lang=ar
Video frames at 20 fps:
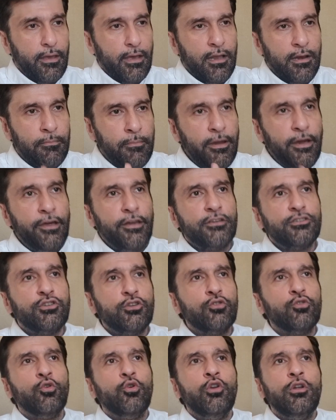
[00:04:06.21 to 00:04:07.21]
المعرس
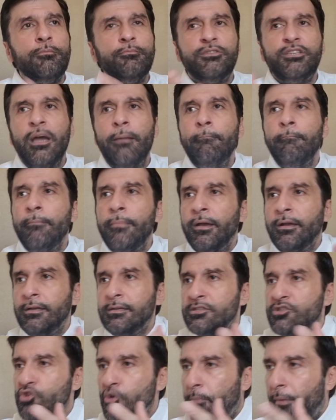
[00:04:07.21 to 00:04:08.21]
تقول مجمع
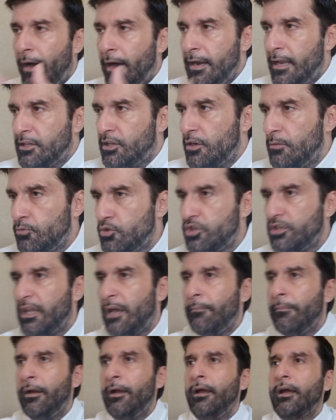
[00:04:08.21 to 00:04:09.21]
زباله
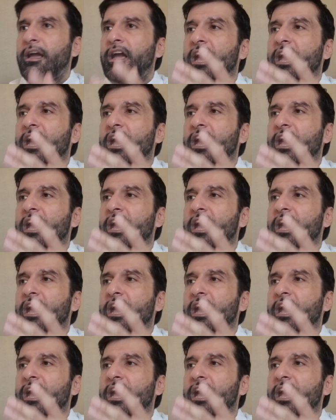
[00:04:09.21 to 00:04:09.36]
المجتمع